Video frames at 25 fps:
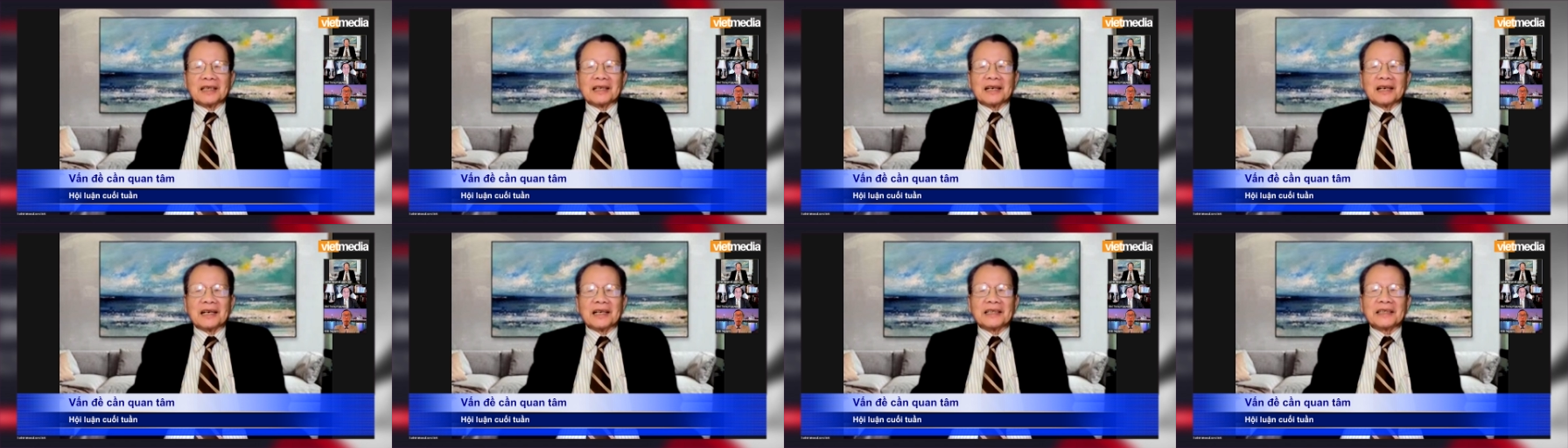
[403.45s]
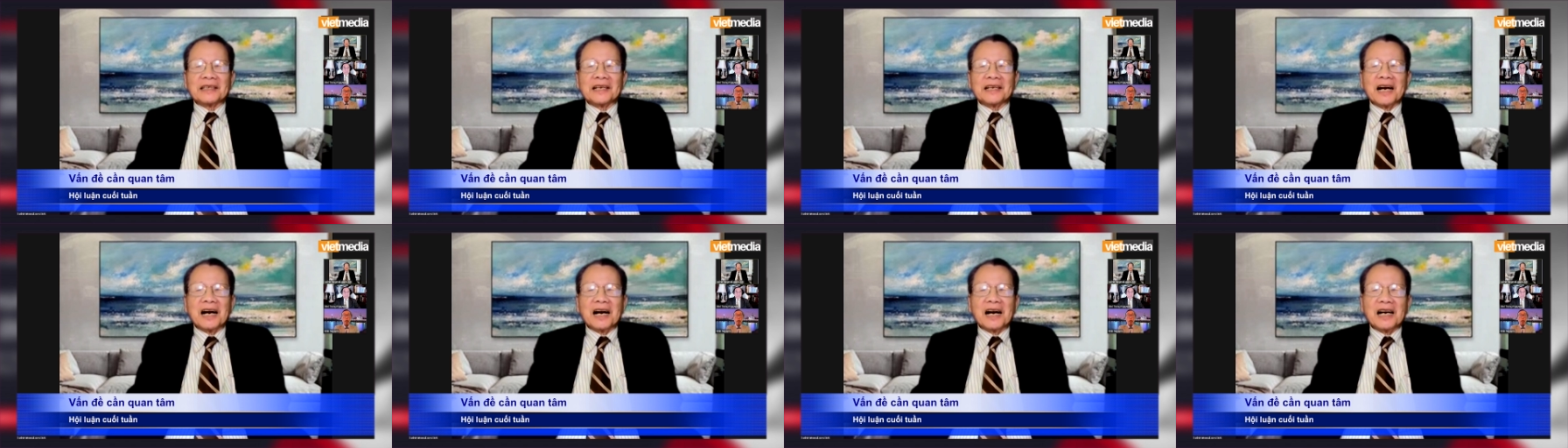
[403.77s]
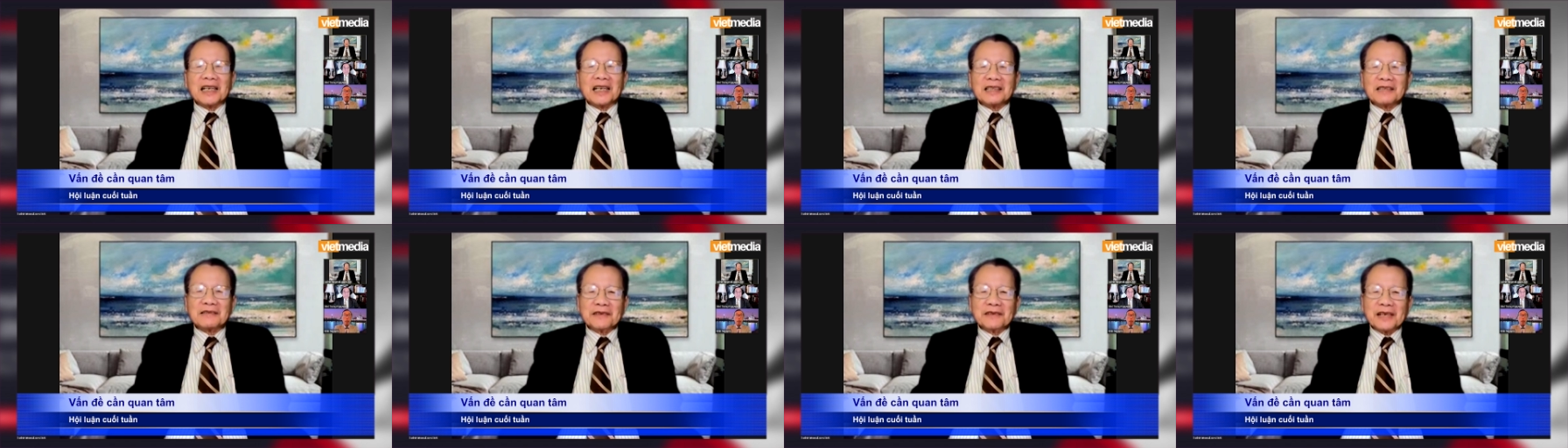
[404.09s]
là
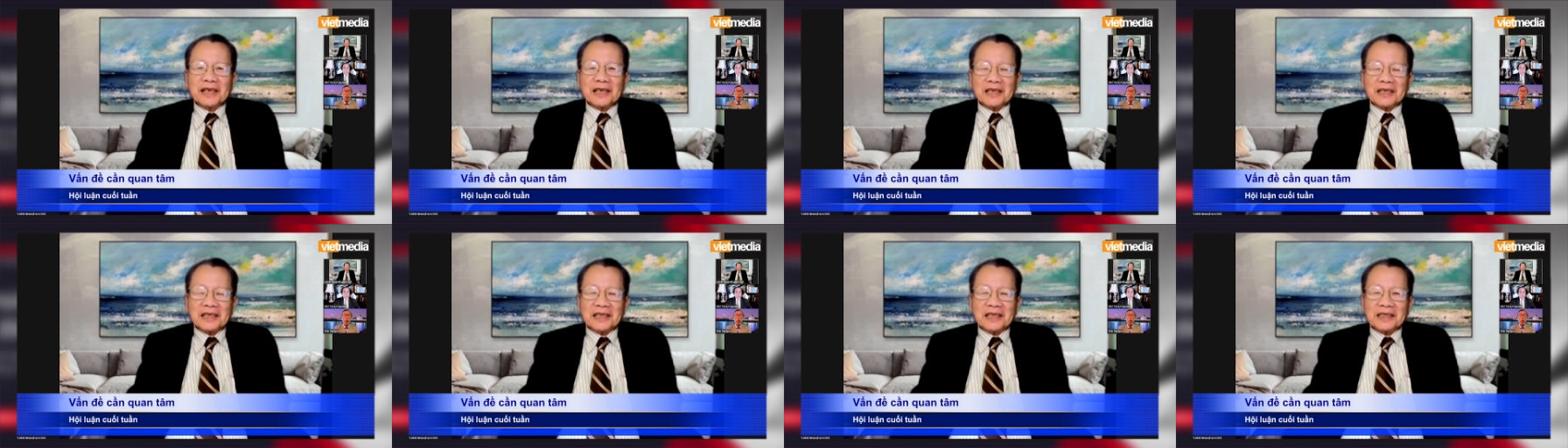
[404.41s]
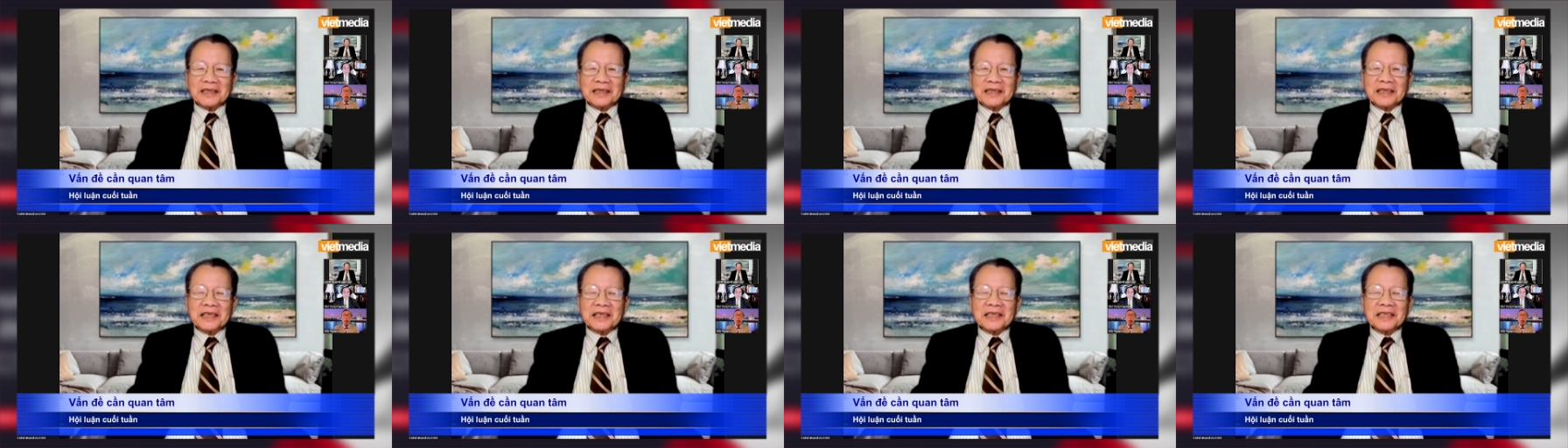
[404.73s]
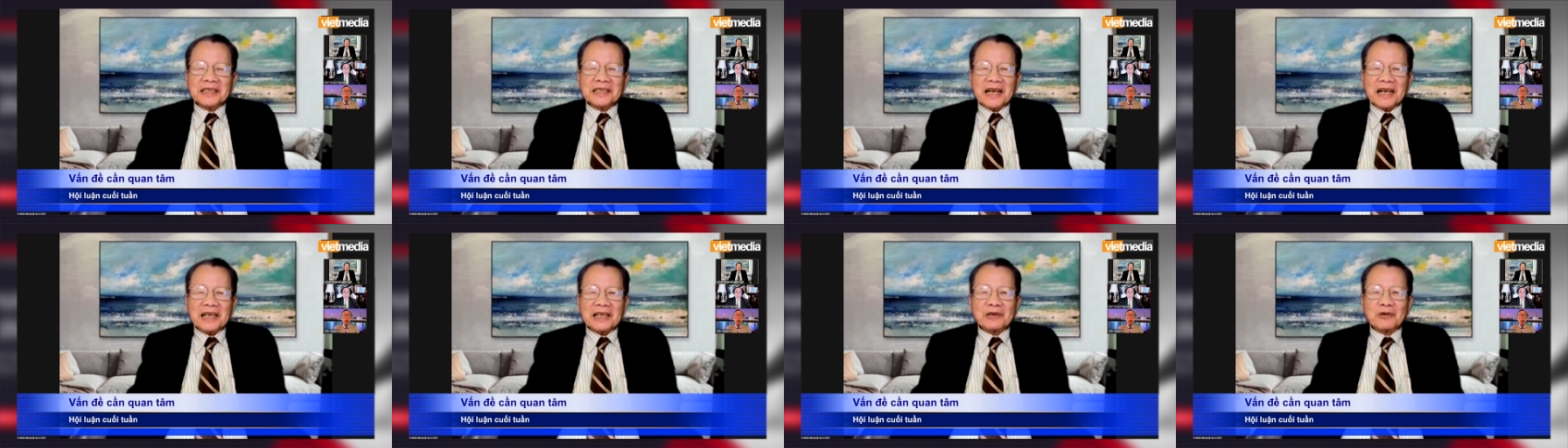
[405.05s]
nhờ cái việc cái
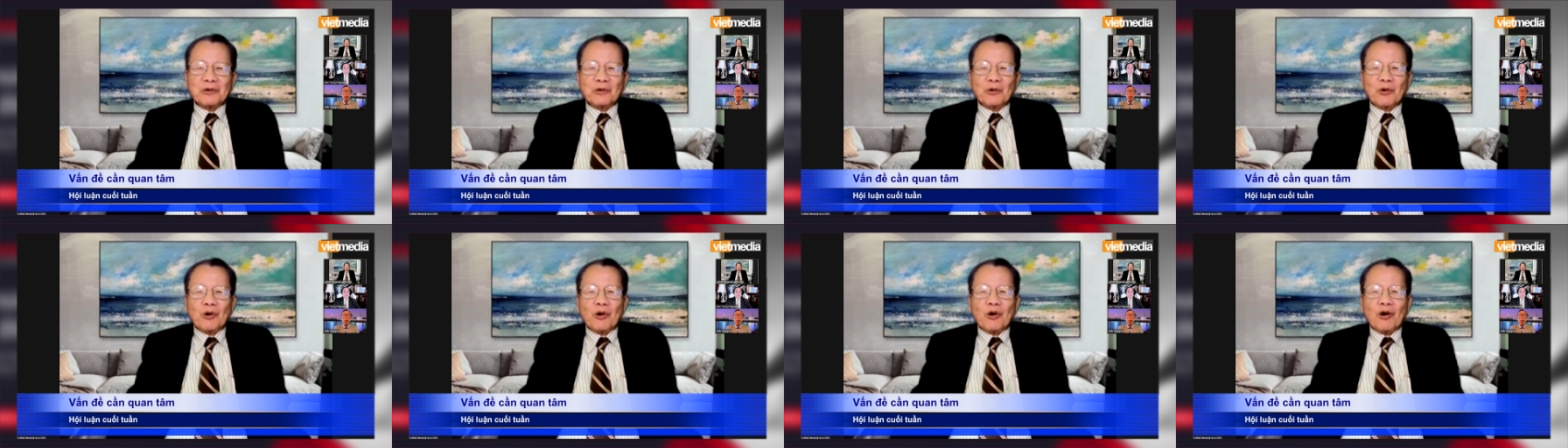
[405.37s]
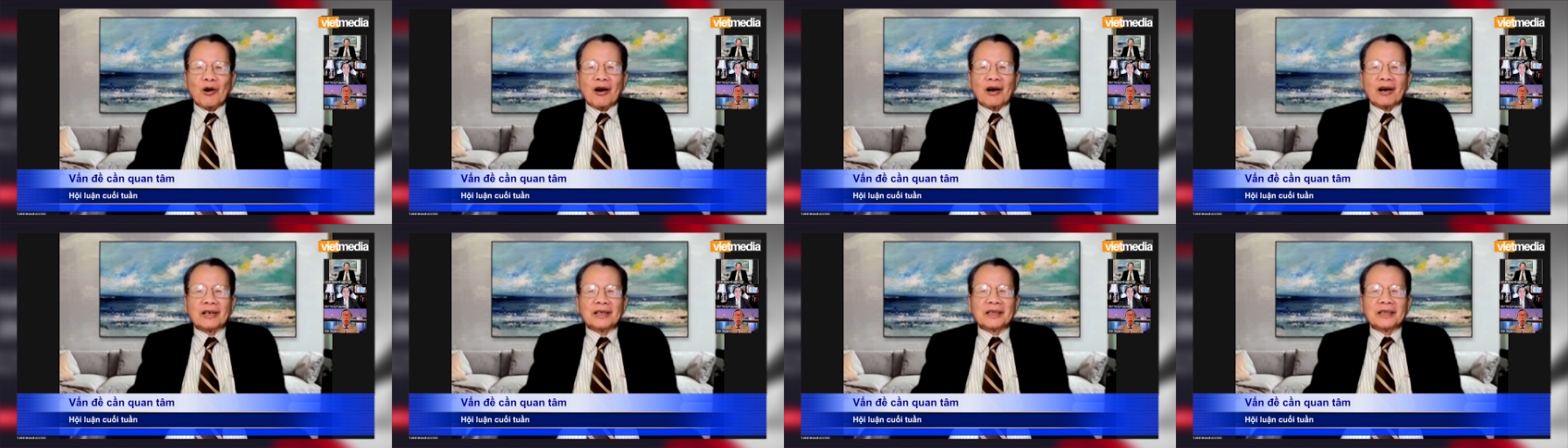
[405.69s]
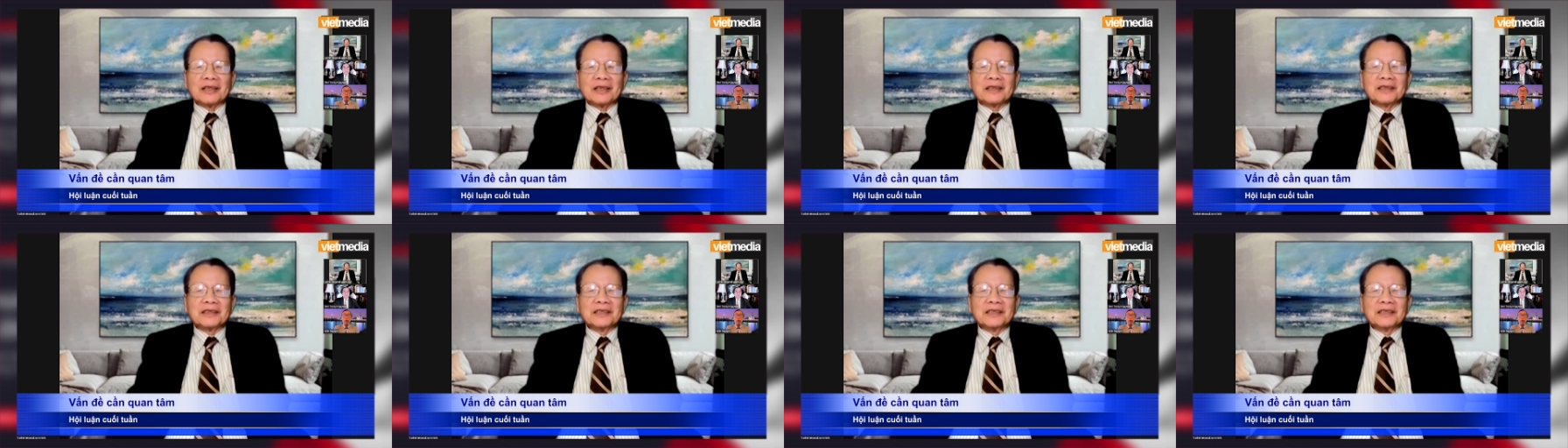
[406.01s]
chính sách của họ